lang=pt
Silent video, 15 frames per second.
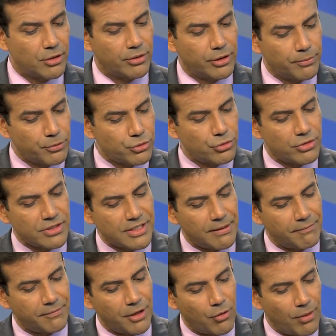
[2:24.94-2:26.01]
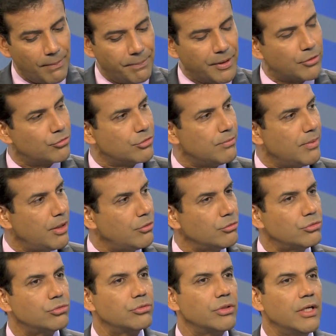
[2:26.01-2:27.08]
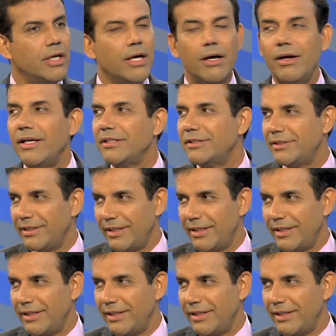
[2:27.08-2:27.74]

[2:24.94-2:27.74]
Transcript: aqui para os senhores é. dar um aperto de mãos. Oh, claro. Esse,